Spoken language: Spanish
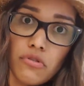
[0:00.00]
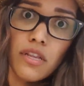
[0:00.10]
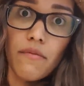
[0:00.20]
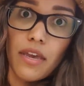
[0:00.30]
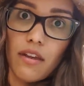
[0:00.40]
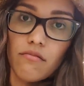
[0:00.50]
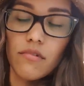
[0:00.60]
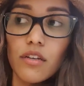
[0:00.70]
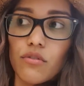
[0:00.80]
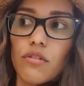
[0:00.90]
está bien.
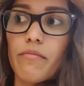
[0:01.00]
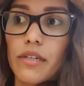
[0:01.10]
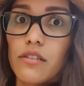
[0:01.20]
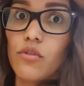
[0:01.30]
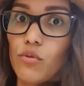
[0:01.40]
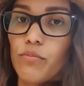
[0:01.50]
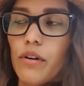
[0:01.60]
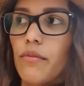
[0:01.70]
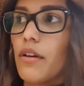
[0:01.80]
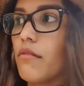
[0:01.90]
Eso sí me parece
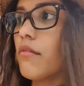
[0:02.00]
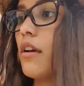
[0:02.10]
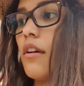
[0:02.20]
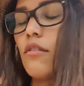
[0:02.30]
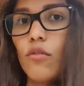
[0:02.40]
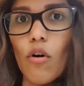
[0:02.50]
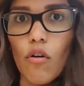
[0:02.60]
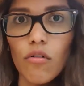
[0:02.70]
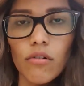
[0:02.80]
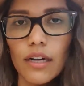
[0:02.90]
súper bien.
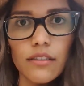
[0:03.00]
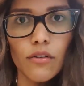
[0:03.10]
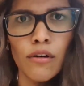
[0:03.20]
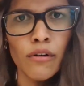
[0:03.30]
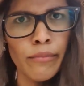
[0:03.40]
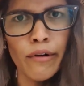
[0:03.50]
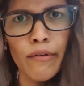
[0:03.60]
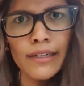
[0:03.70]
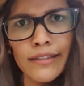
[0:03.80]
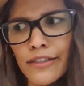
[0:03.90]
No, casi 2 euros por un
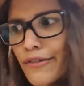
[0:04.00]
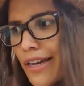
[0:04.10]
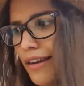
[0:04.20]
aguacate, chicos, ¿qué es